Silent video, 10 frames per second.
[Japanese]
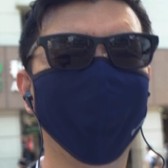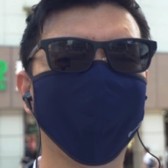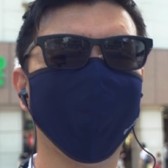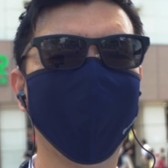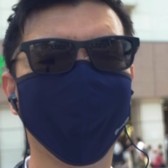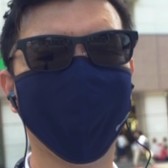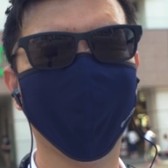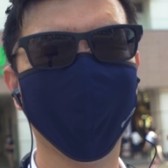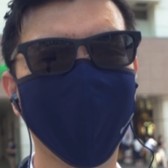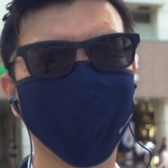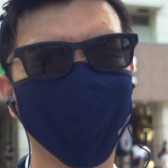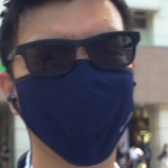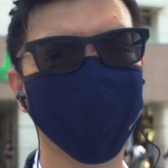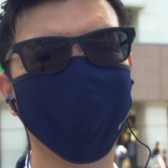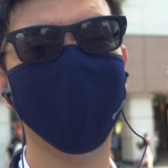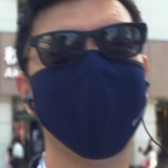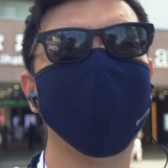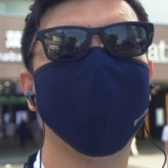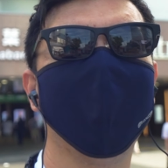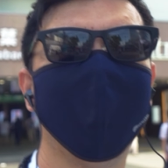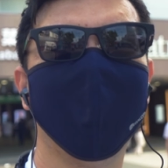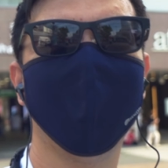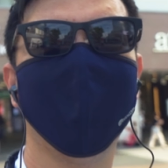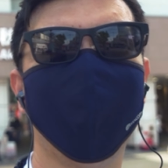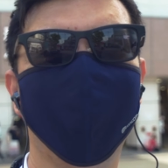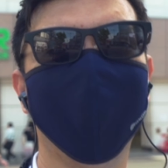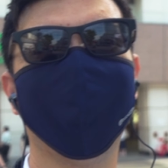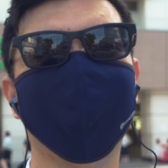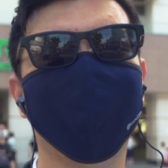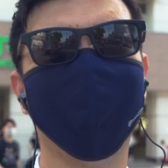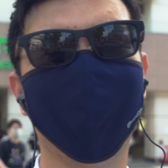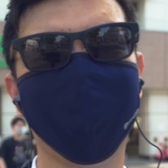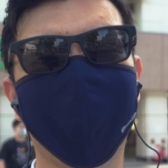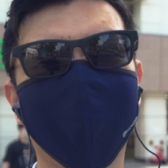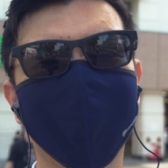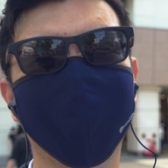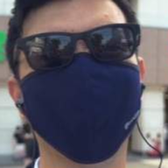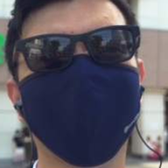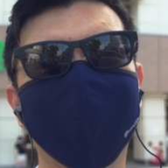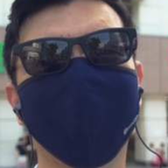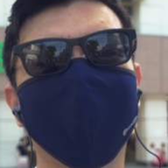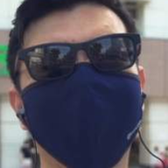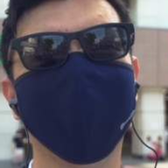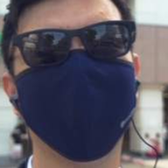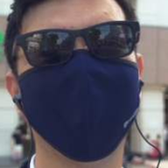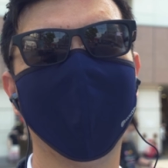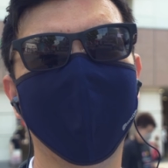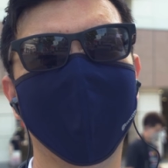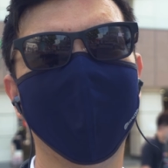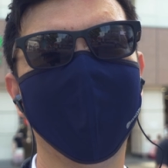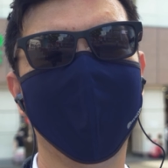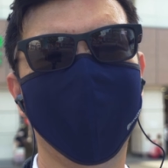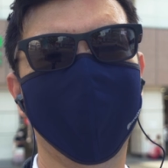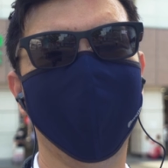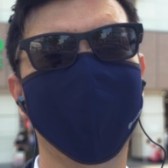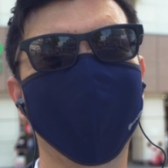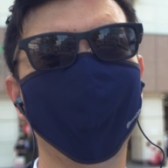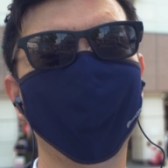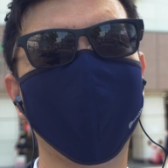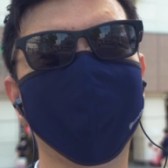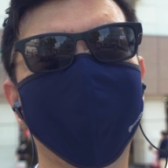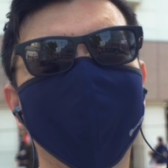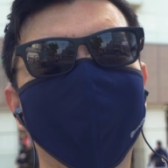バルがあるだろうなと思ってとりあえずお触りに来ました、えー、ジンバルさらっ